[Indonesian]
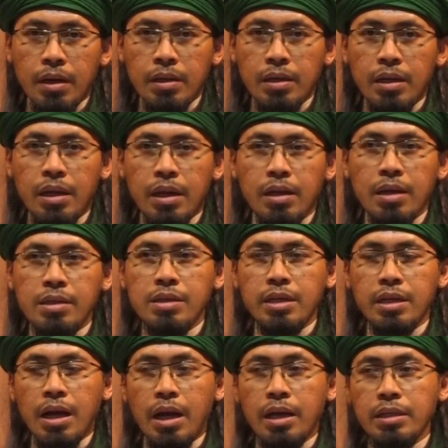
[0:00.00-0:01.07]
adalah raja
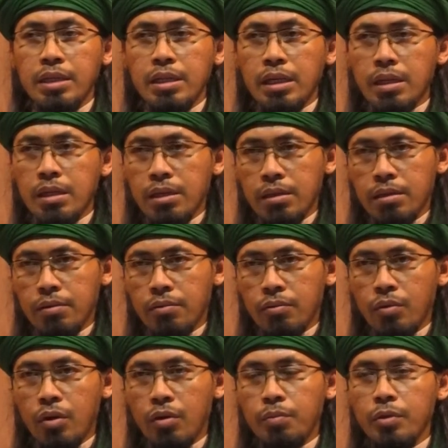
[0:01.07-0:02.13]
yang adil
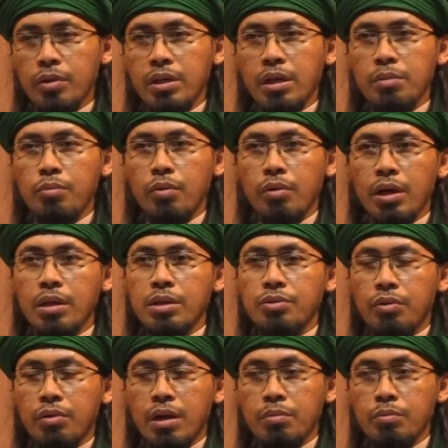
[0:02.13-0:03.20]
walaupun dia bukan
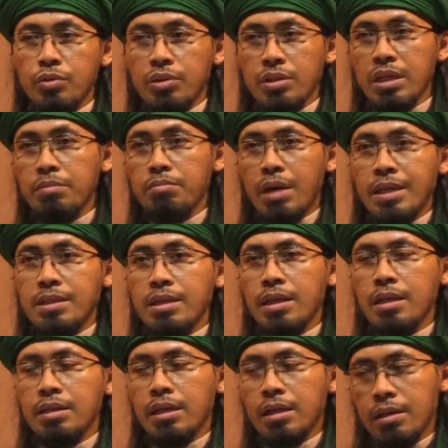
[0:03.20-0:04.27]
seorang muslim
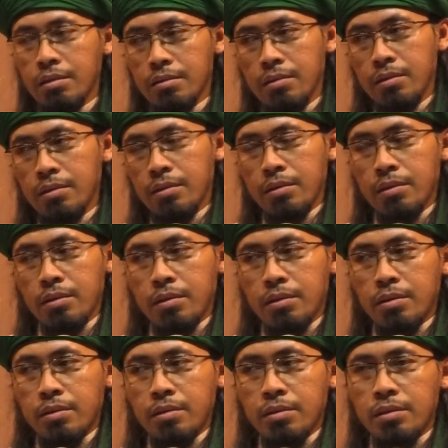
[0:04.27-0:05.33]
asalnya.
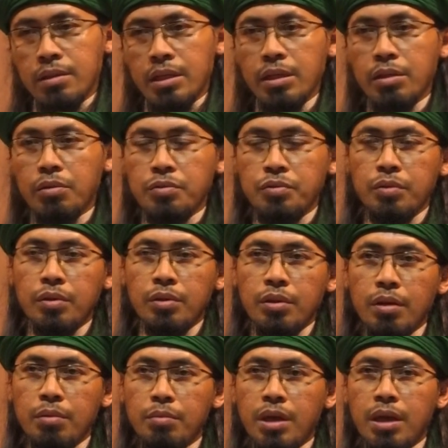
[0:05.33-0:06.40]
Jadi
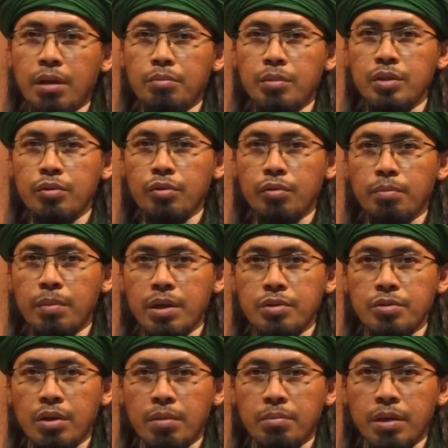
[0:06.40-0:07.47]
Rasulullah malah menyuruh para
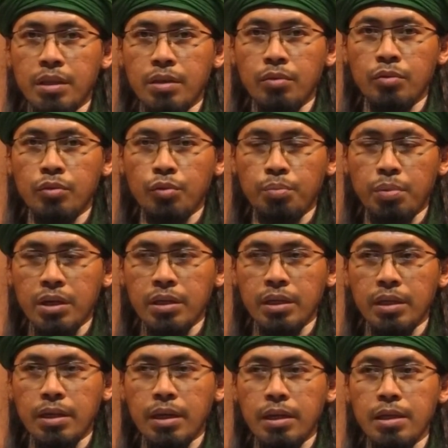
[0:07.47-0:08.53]
sahabat untuk
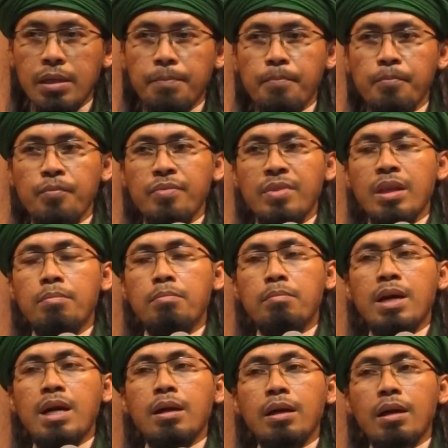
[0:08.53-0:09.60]
pergi dari
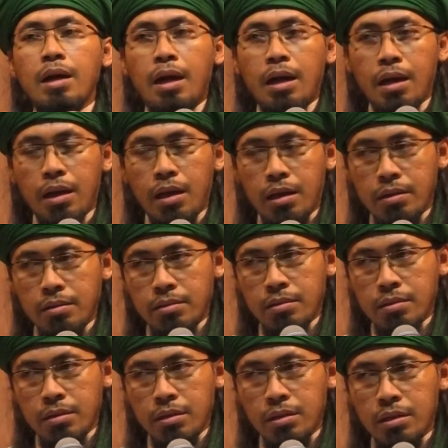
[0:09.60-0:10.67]
Makkah
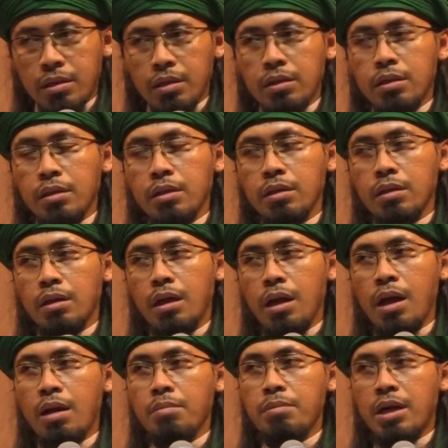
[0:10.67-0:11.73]
ke
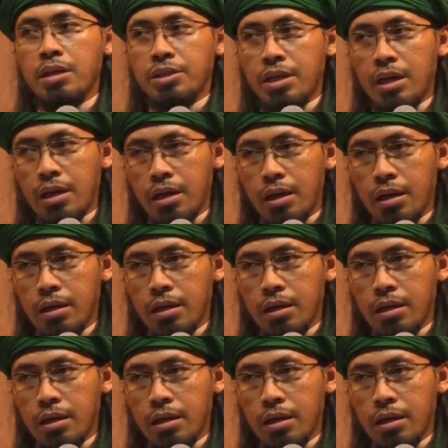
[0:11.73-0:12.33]
Habasyah